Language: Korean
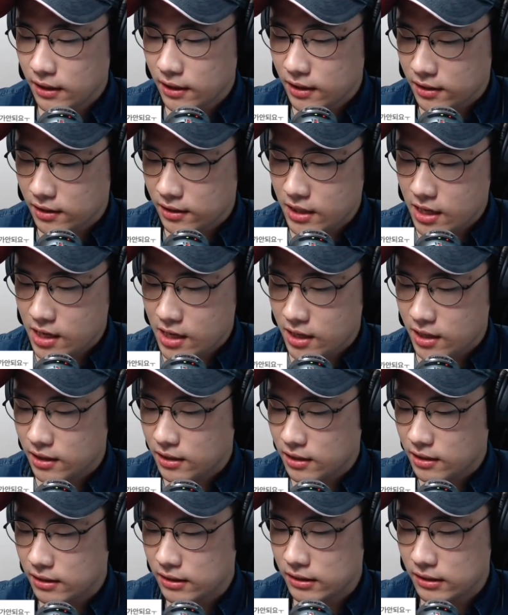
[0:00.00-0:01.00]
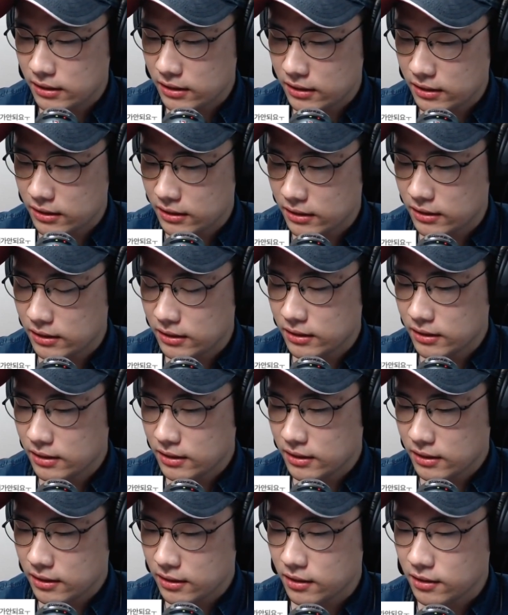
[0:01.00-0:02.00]
그냥 어,
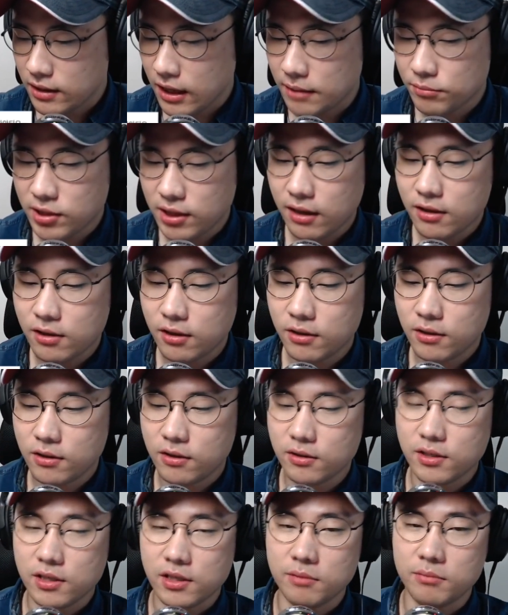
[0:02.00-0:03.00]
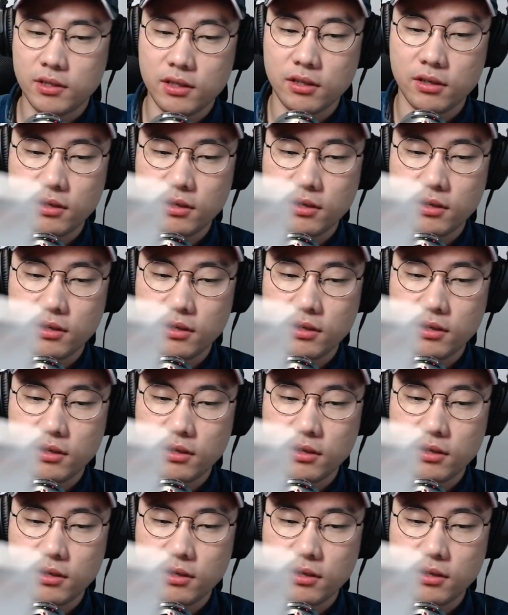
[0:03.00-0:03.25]
이 타임 트래커 지금 이거